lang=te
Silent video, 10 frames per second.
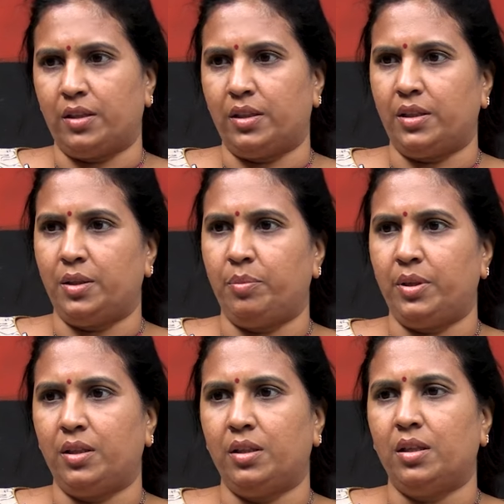
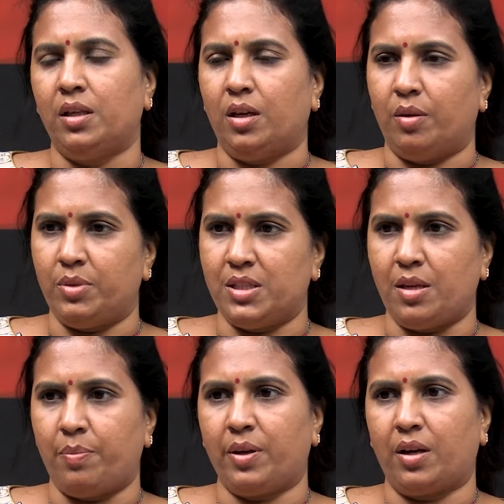టీడీపీ
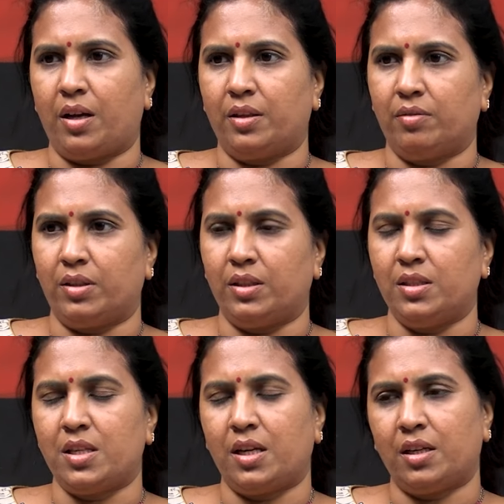బీజేపీ కానివ్వండి
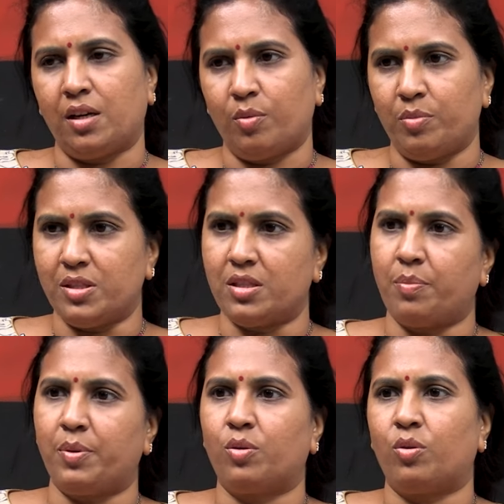సెంట్రల్లో
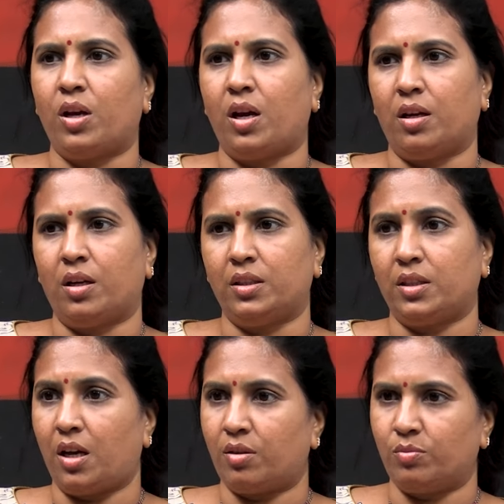బీజేపీ కూడా
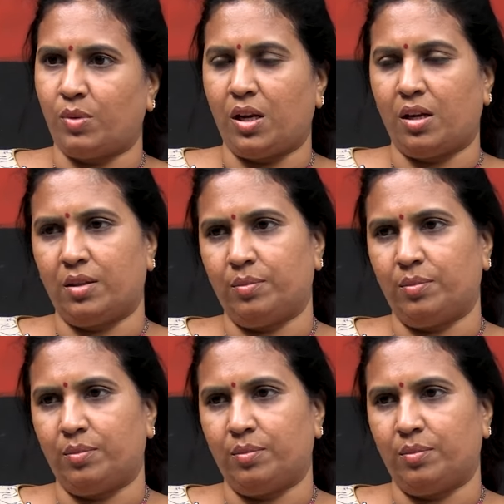అధికారం మళ్ళా